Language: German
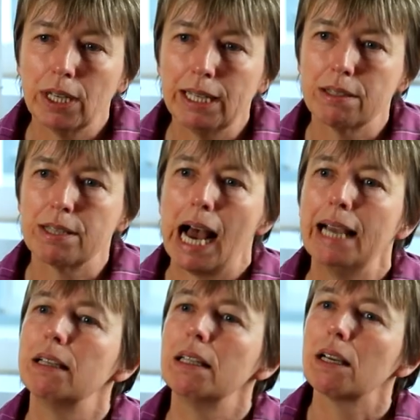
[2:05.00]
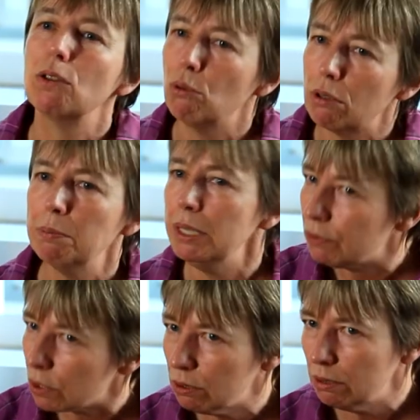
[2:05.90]
hat das eigentlich nur mein
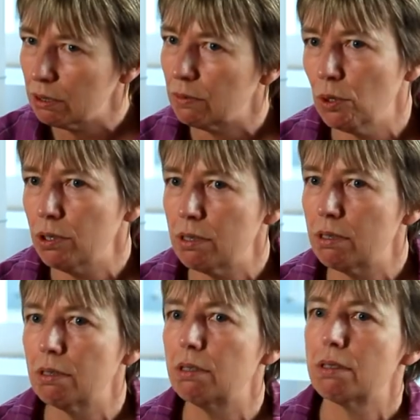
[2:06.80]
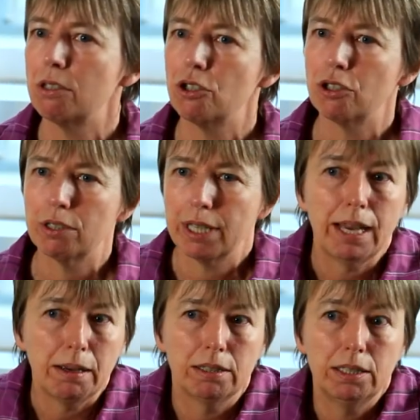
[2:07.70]
Freund gewusst. Das ist
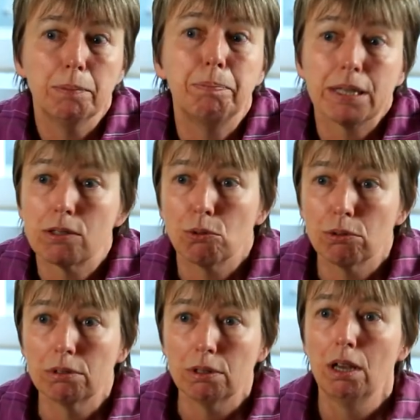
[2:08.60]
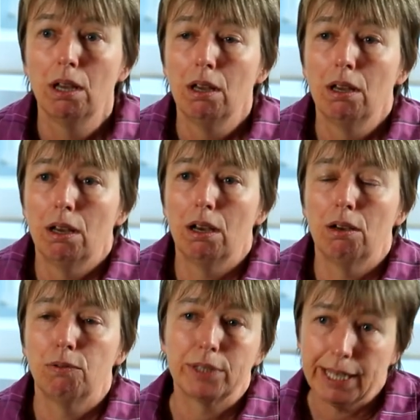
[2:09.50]
die, die Person,
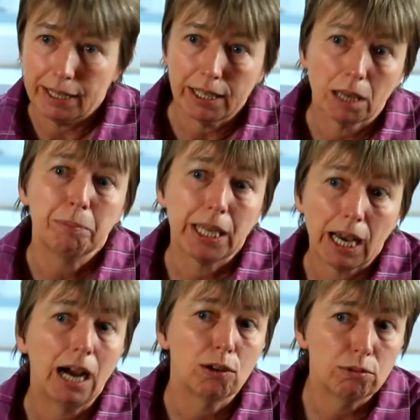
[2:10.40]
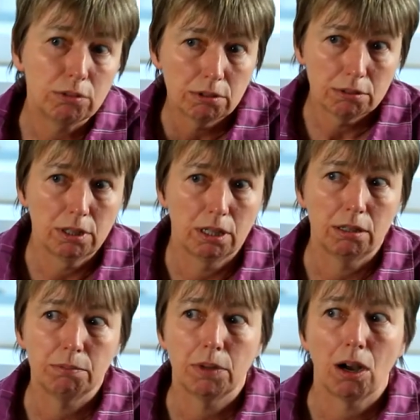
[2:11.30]
äh, von der ich mich auch
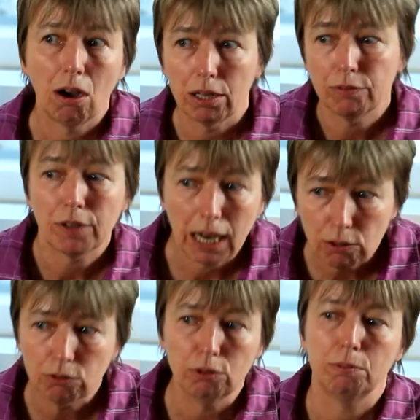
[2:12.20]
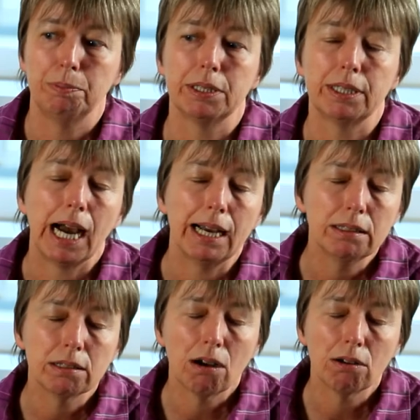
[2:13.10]
ähm, HIV
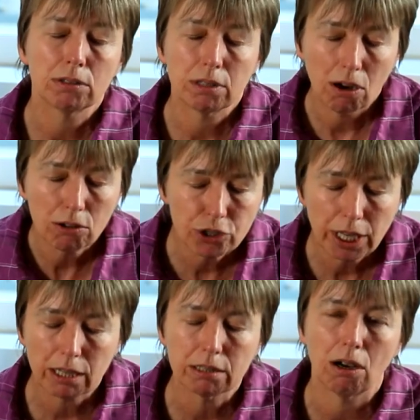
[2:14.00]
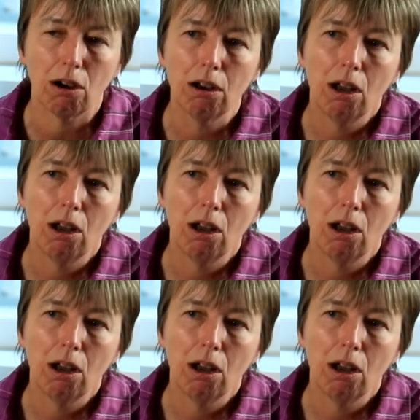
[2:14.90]
übertragen habe oder angesteckt habe.